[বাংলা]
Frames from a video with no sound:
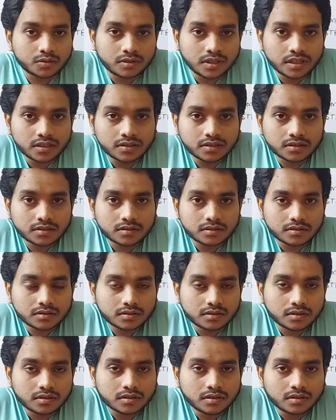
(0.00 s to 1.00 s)
স্টুডেন্টস
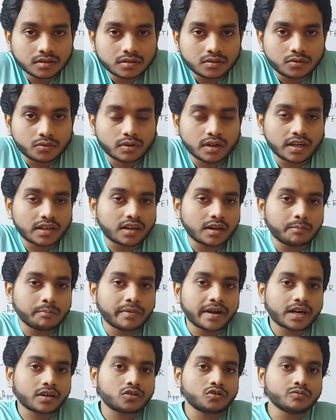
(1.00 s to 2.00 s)
ওয়েলকাম
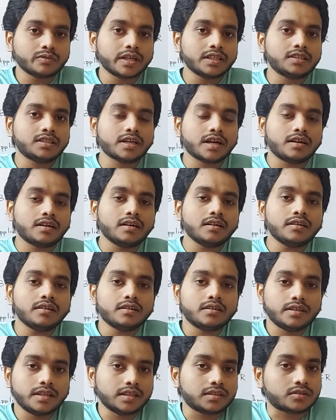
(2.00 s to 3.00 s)
ব্যাক টু মাই চ্যানেল
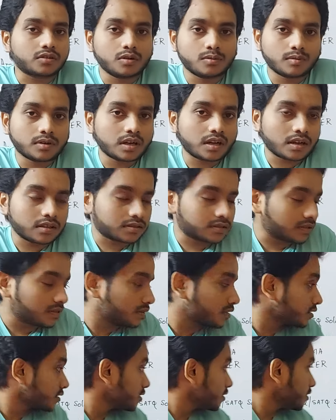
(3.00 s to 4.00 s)
এস গ্লোবাল ক্লাসেস